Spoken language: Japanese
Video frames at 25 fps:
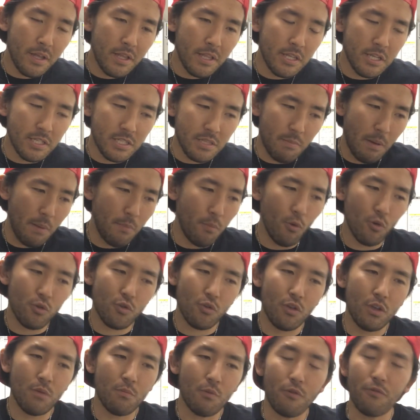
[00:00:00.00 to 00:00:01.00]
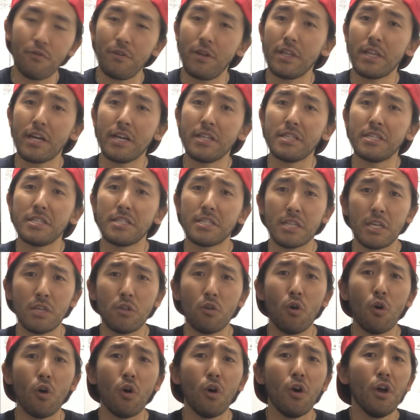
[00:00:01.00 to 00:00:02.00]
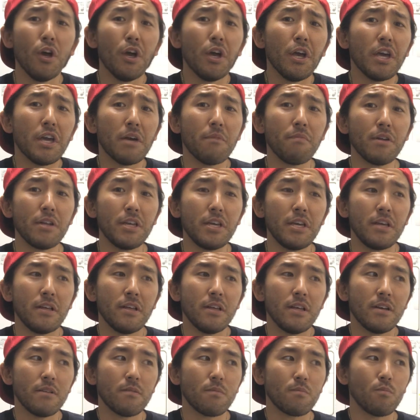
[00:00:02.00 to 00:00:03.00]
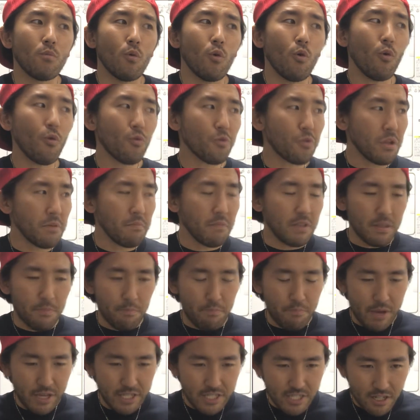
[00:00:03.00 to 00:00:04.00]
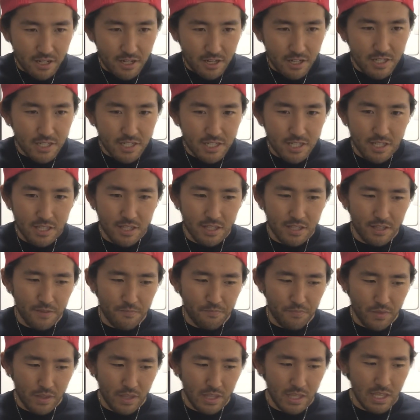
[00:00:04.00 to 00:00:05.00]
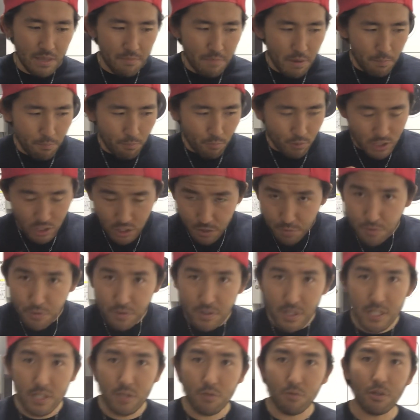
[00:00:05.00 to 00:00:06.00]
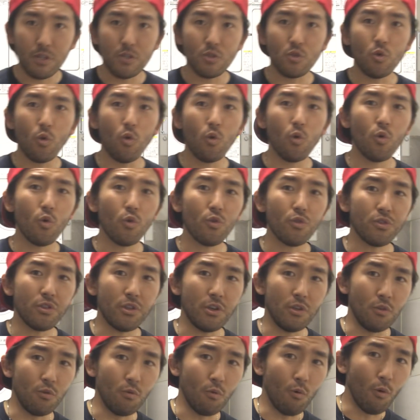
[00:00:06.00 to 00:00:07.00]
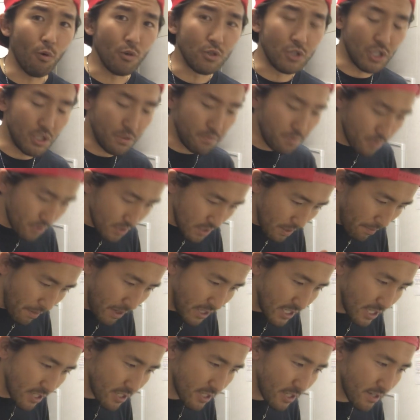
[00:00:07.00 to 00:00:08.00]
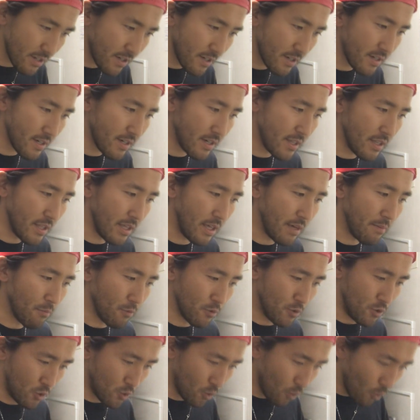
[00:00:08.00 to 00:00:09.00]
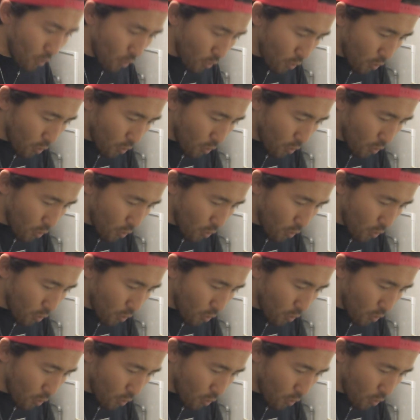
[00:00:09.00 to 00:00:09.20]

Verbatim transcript: でですね、まあ、冒頭にも触れたんですけどやっぱりもう本当に今ってめちゃくちゃ今自分が必要な情報っていうのを自分でめちゃくちゃ考えてもう情